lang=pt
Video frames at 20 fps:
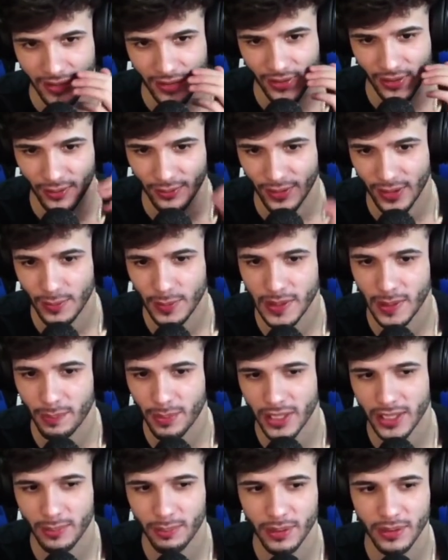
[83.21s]
Só não faz muita
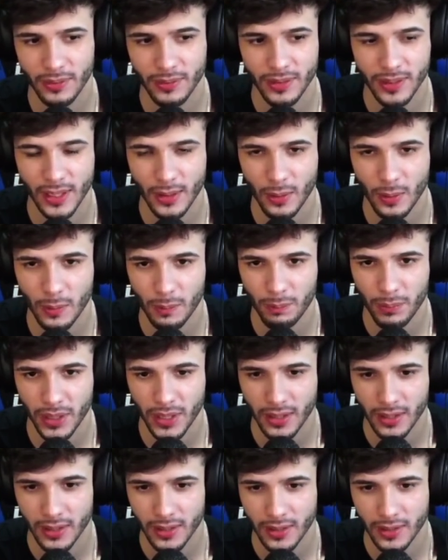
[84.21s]
piada para não
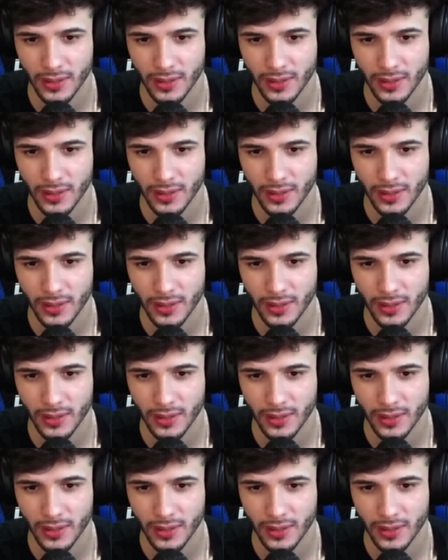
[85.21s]
interromper.